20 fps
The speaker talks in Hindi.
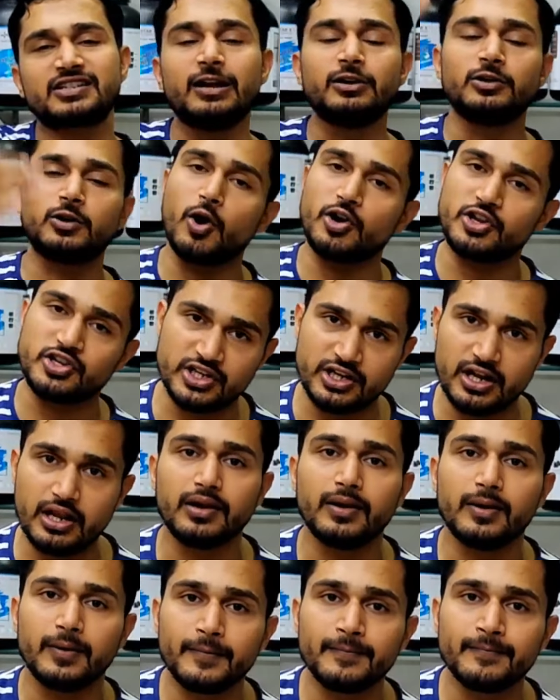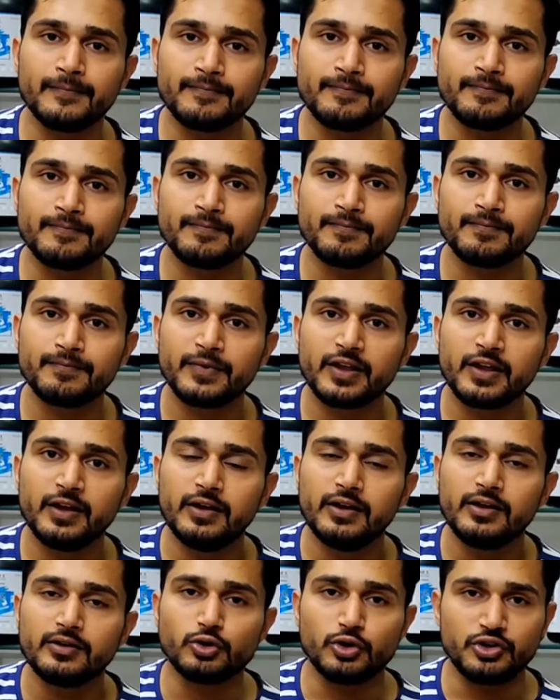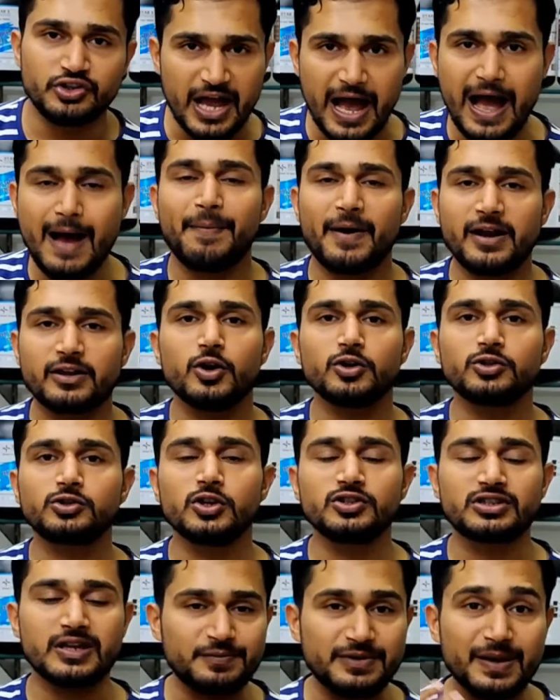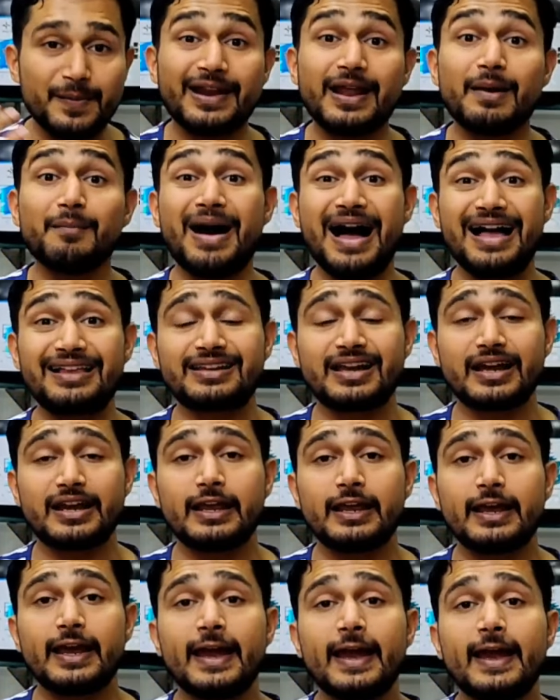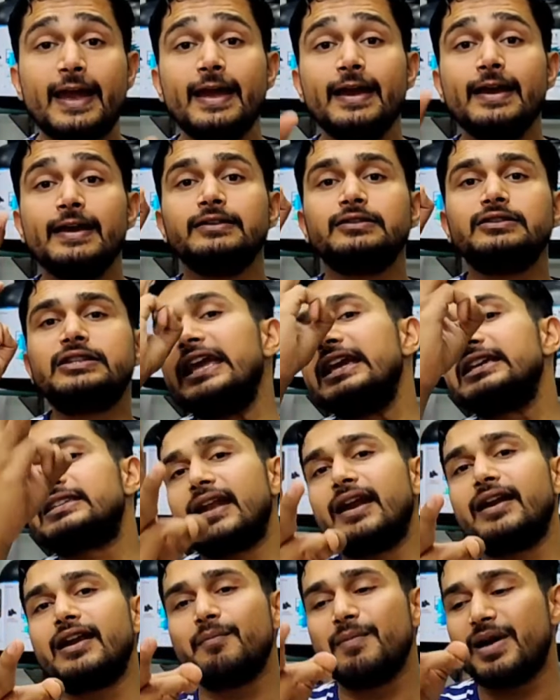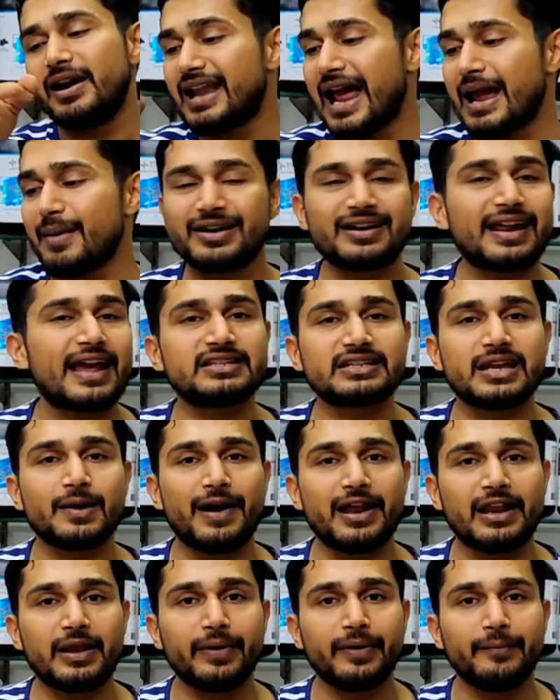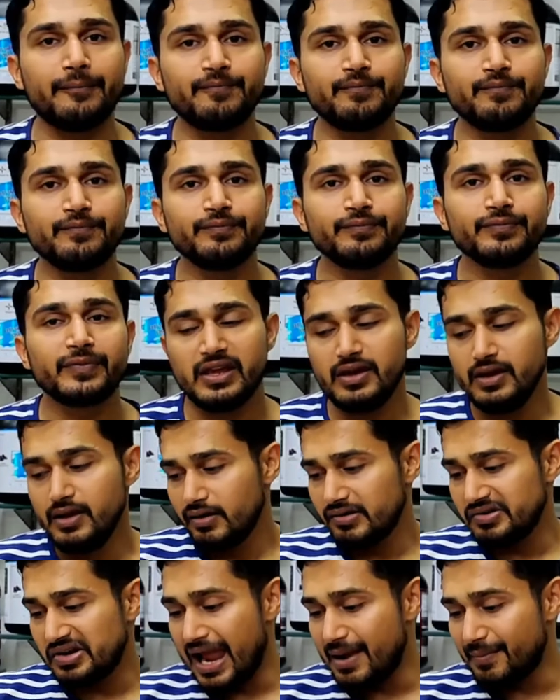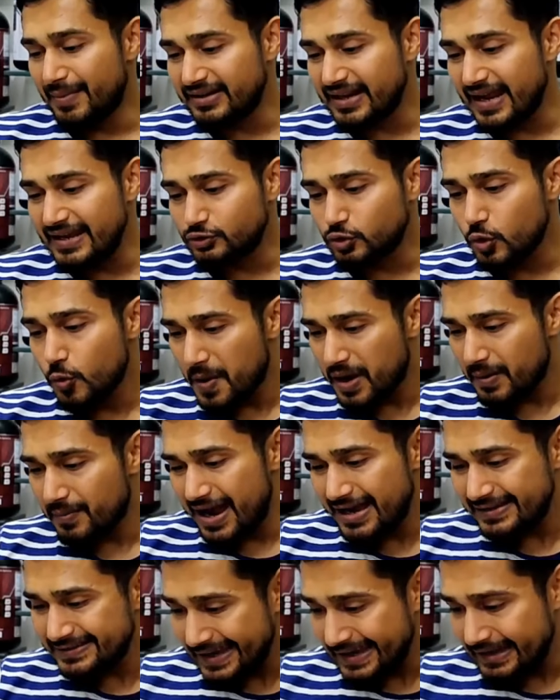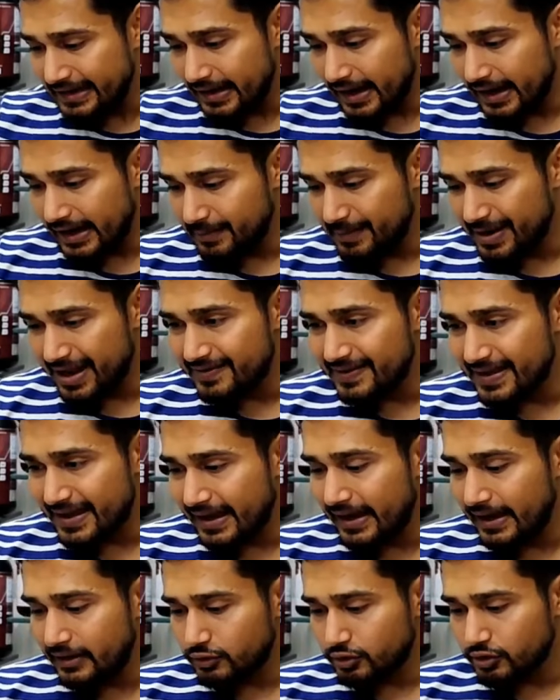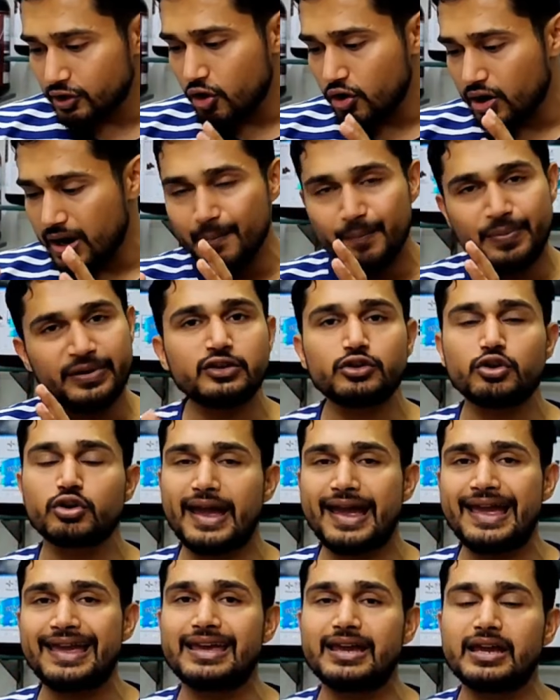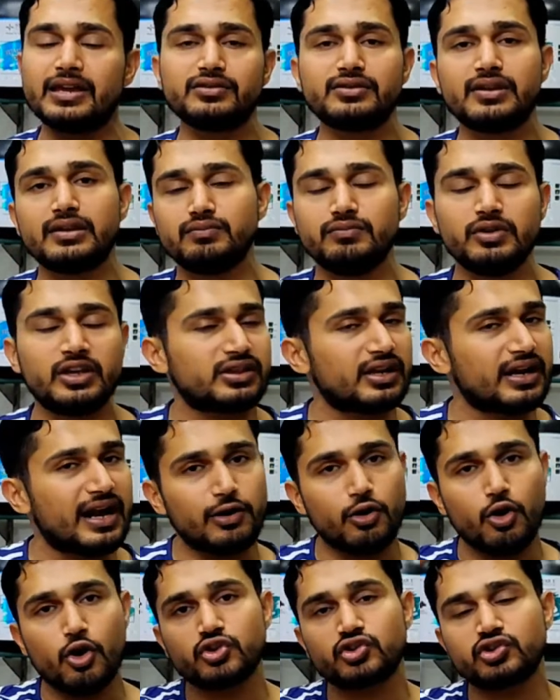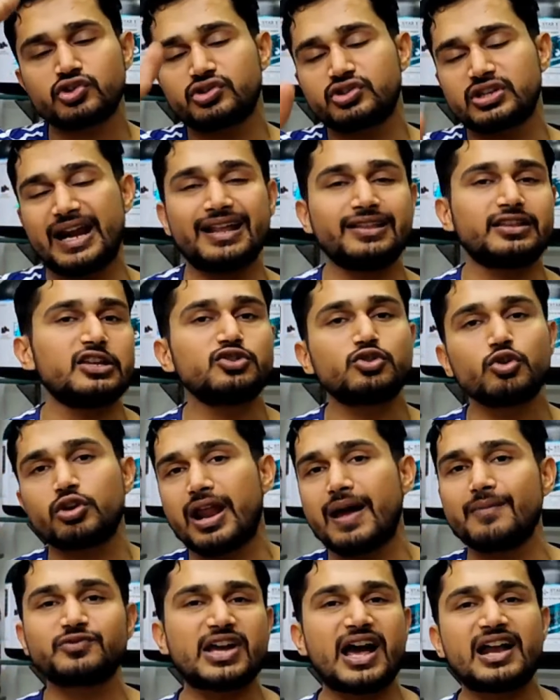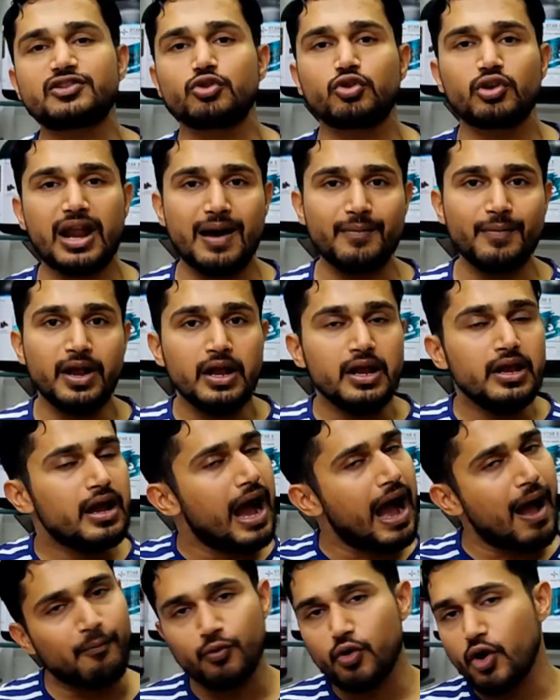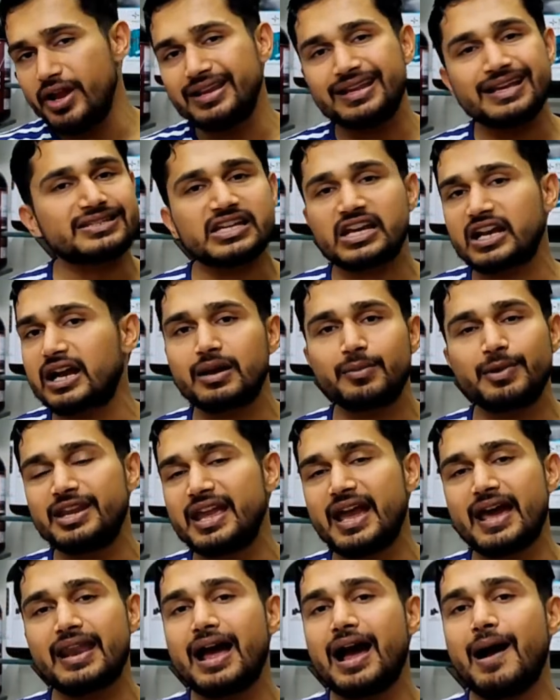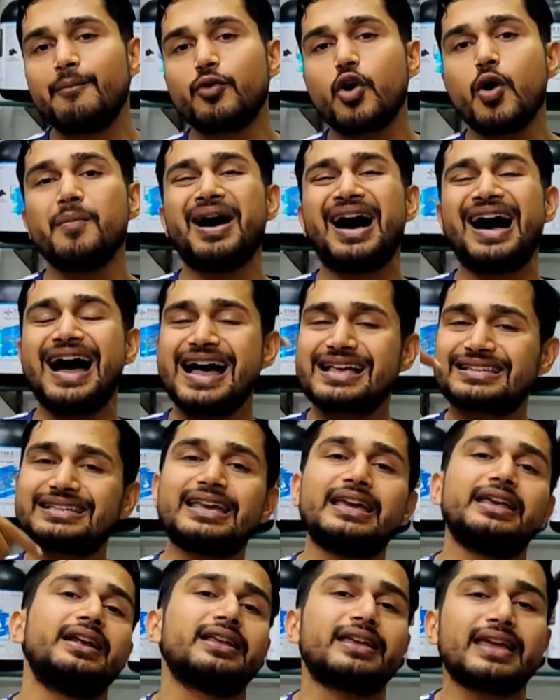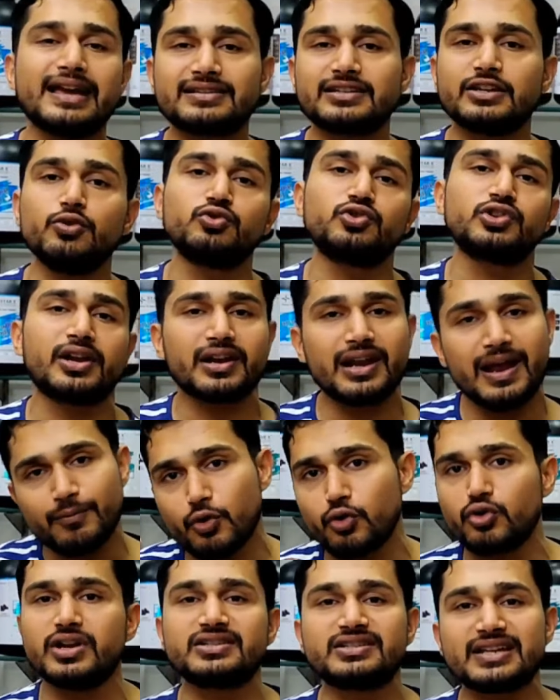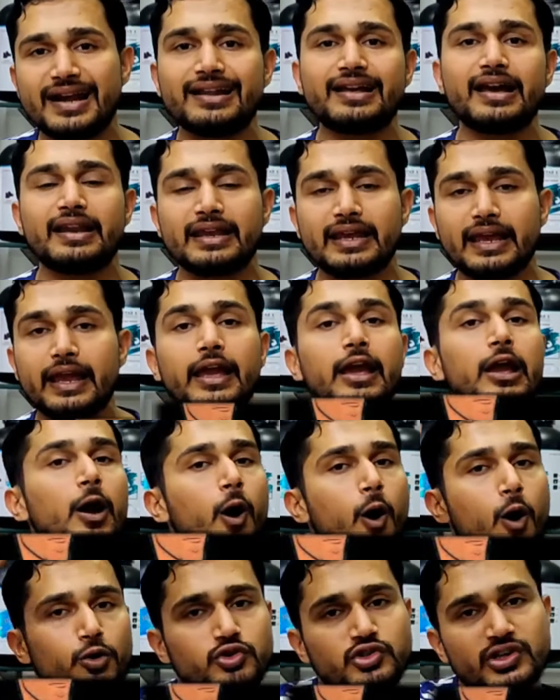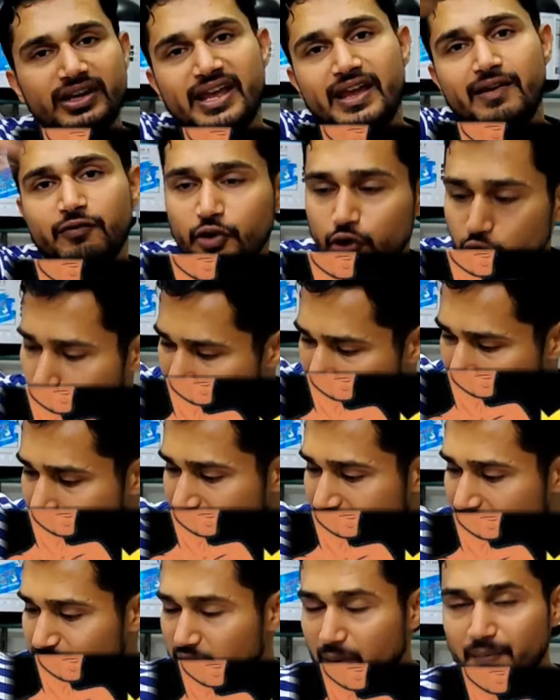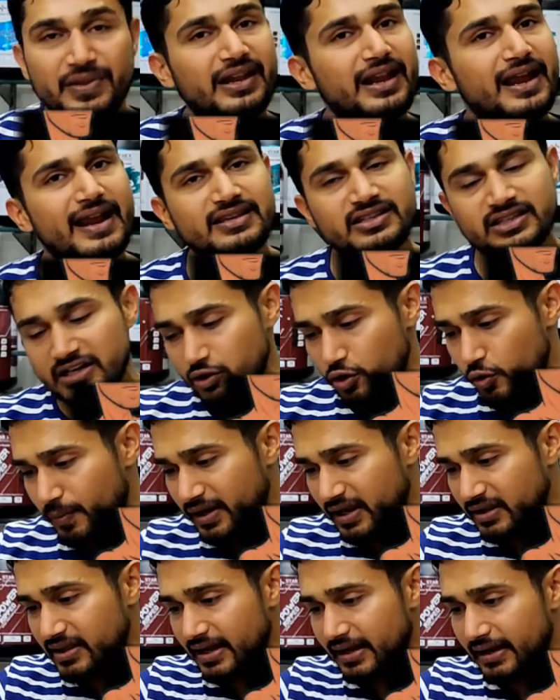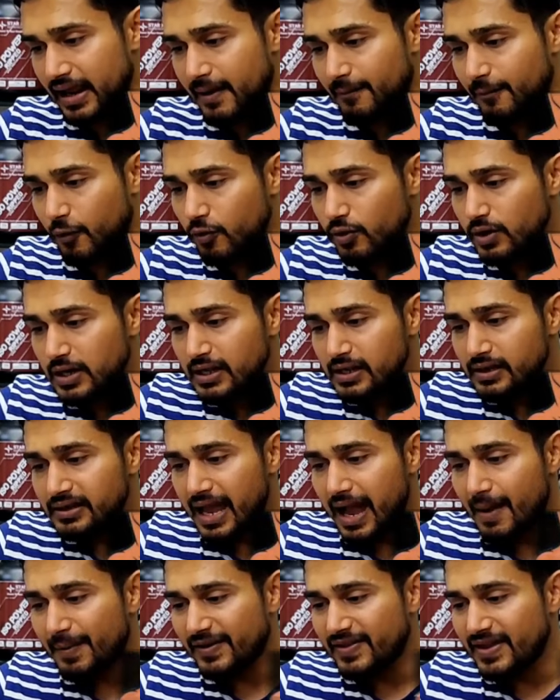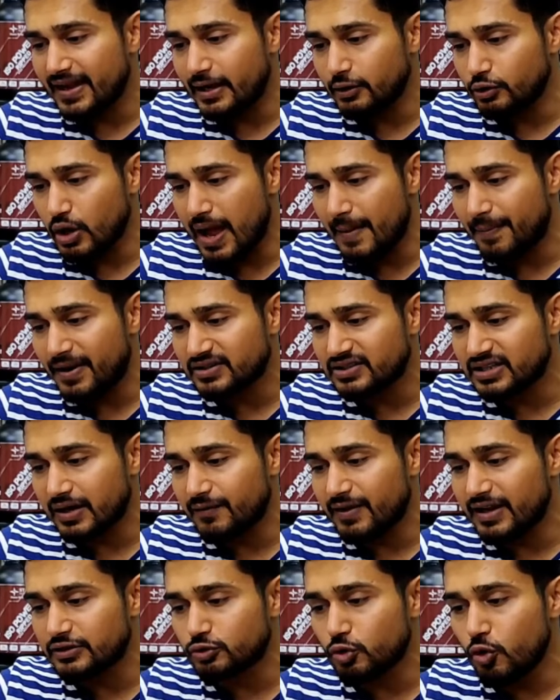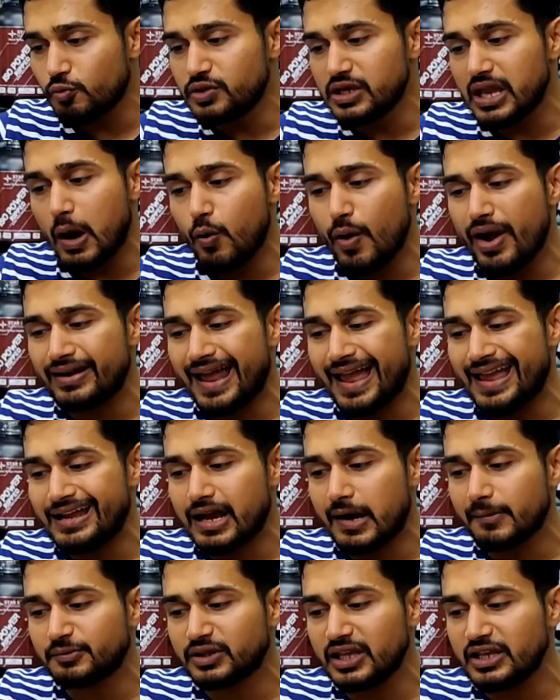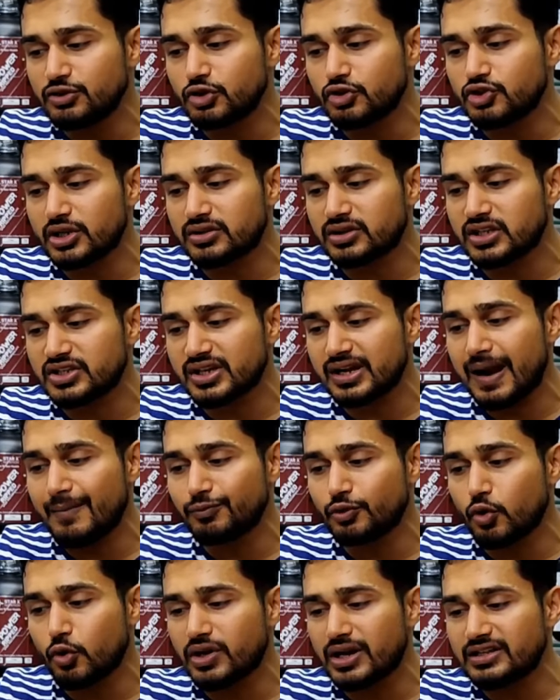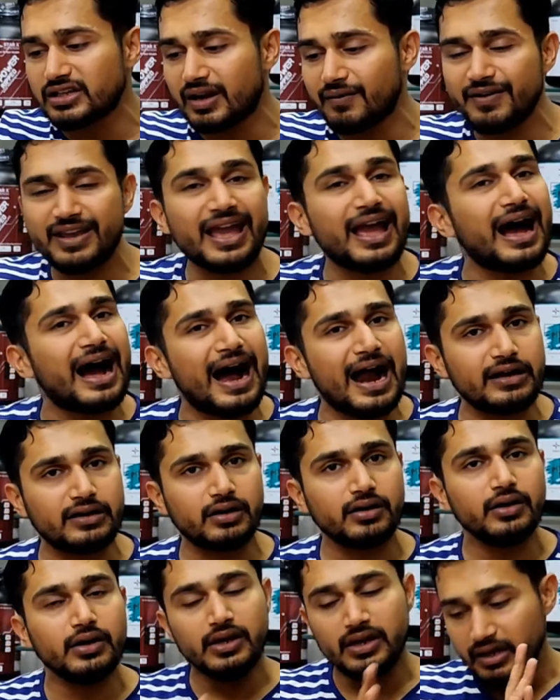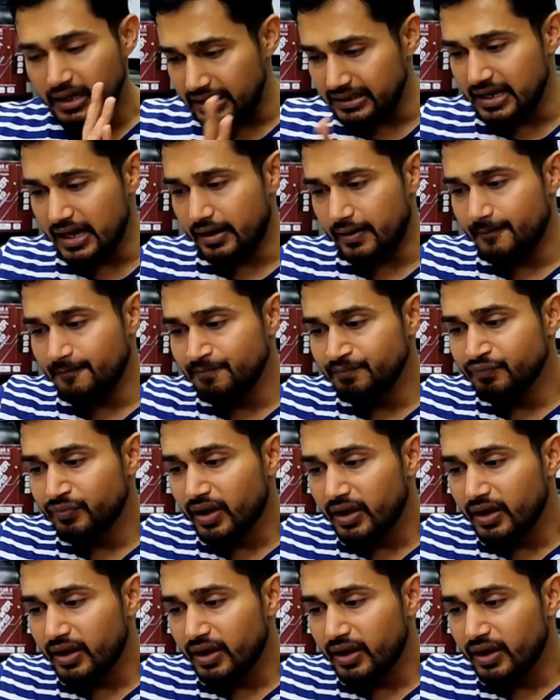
परसेंट ओरिजिनल तो यहां पर दोस्तों सबसे पहले हम बात करेंगे तीसरे नंबर डायमाटाइज के बारे में डायमेटाइज सुपर मास गेनर अगर हम यहां देखें तो देखो कंपनी तो कहेगी कि इतना लो साढ़े तीन सौ ग्राम चार सौ ग्राम हमको इनके चक्कर में नहीं आना हमको मास गेनर कैसे यूज करना है हम खुद डिसाइड करेंगे और उसके लिए वीडियो बार बार आप थंबनेल आ रहा है स्क्रीन के ऊपर ये देखना है आपको यहां पर देखें तो आपका सर्विंग स्कूप दिया हुआ है ढाई कप तीन ग्राम टोटल सर्विंग है आठ इधर